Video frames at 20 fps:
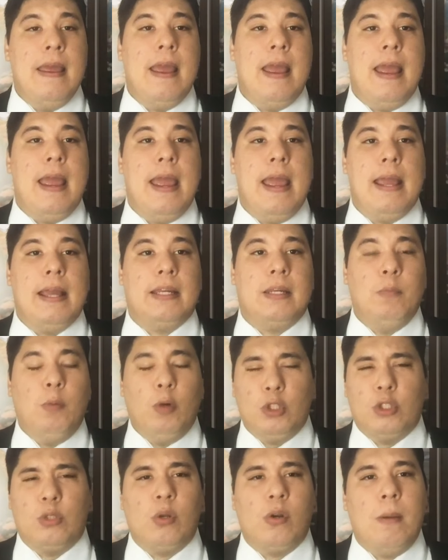é, que
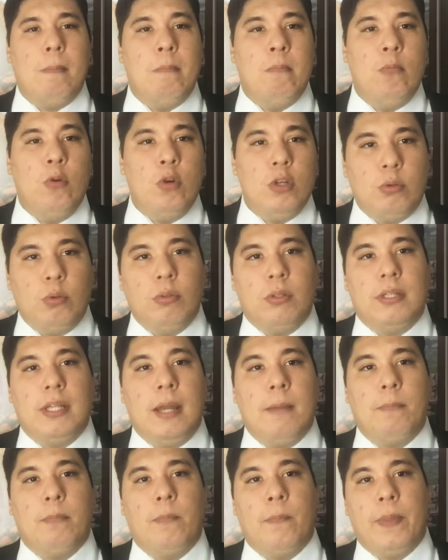mostrou há muito
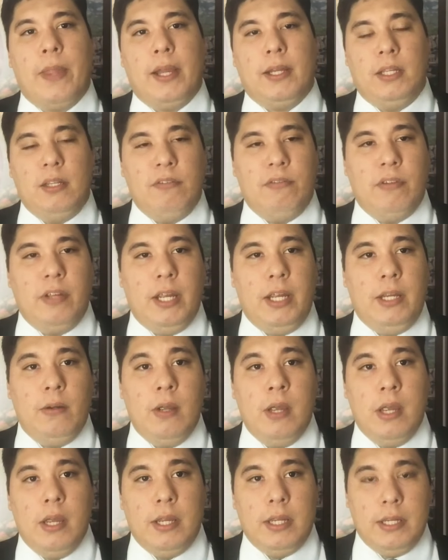tempo a que
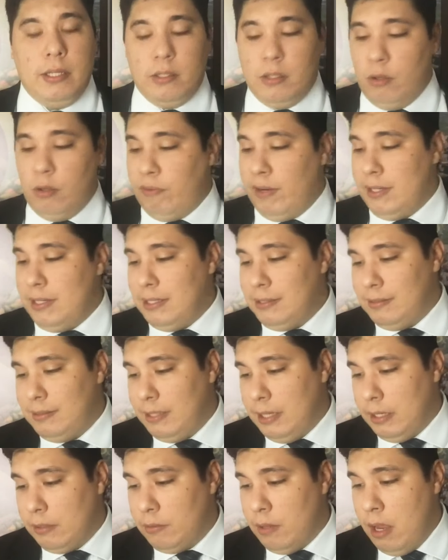veio e não vai dar
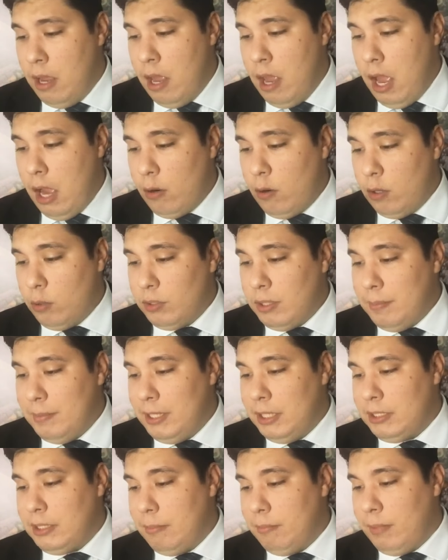certo. Agora, o que me
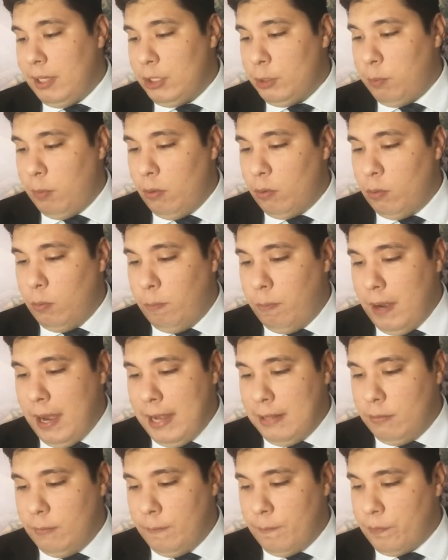deixa mais
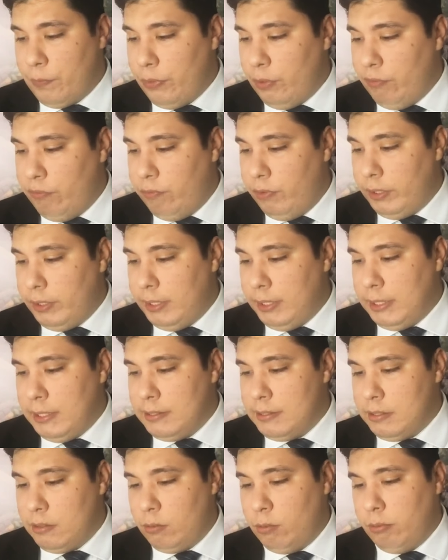preocupado não foi nem
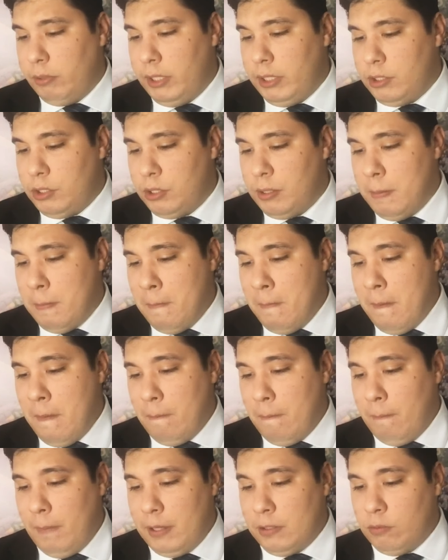esse tweet,
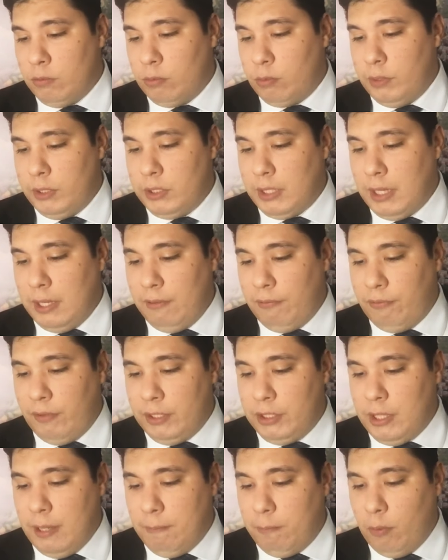mas um tweet que ele
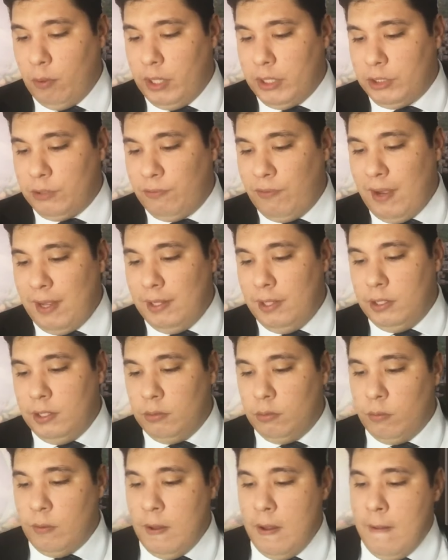fez depois
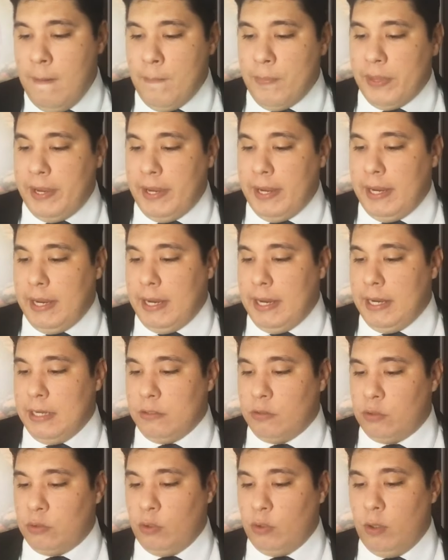falando é,
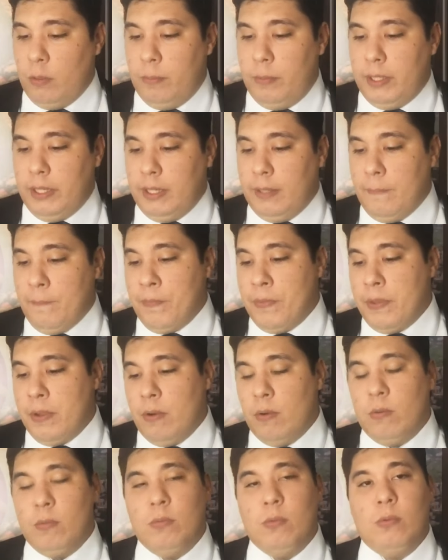sobre
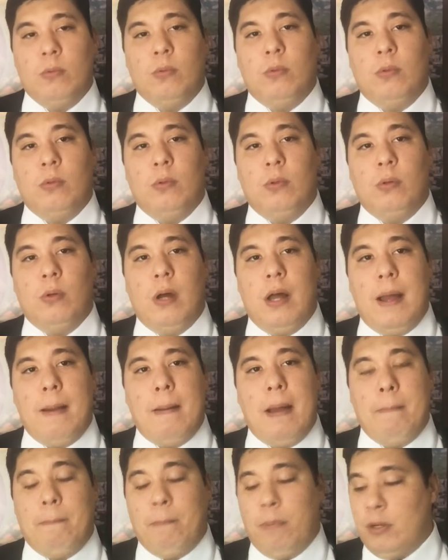o,
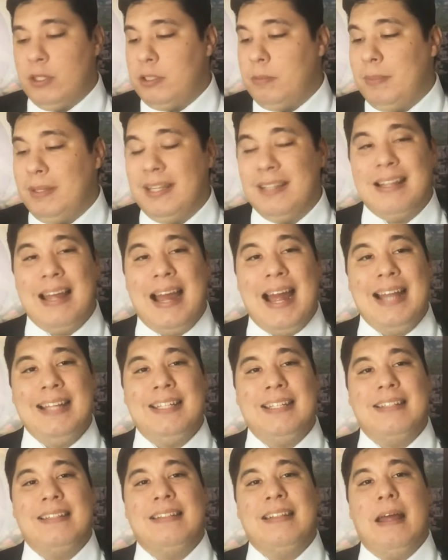a, a
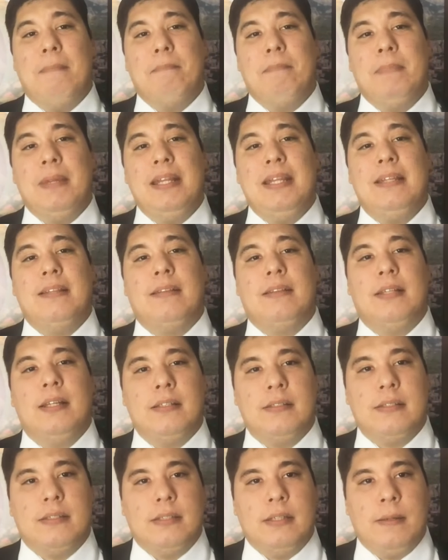possibilidade da
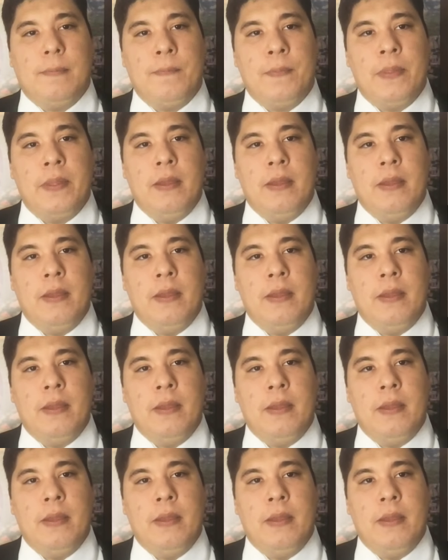militância